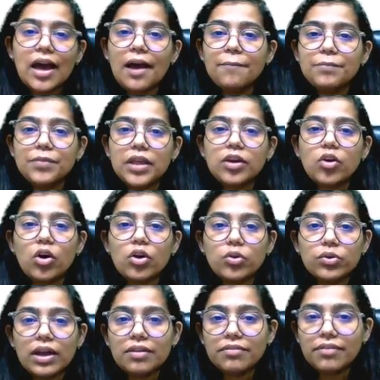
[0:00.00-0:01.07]
हमने
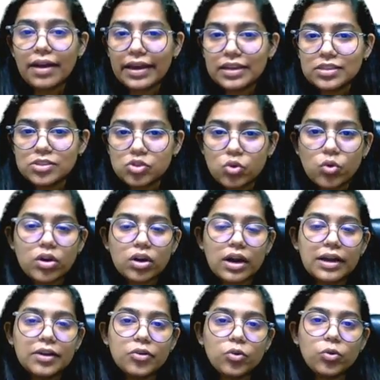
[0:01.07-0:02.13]
कोरोना वायरस को
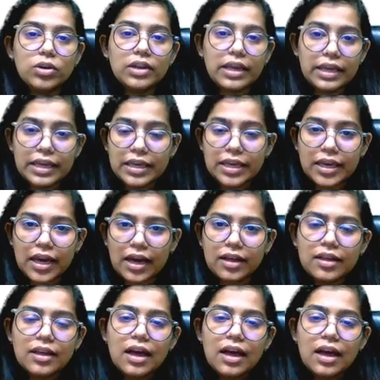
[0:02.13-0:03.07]
कंट्रोल नहीं किया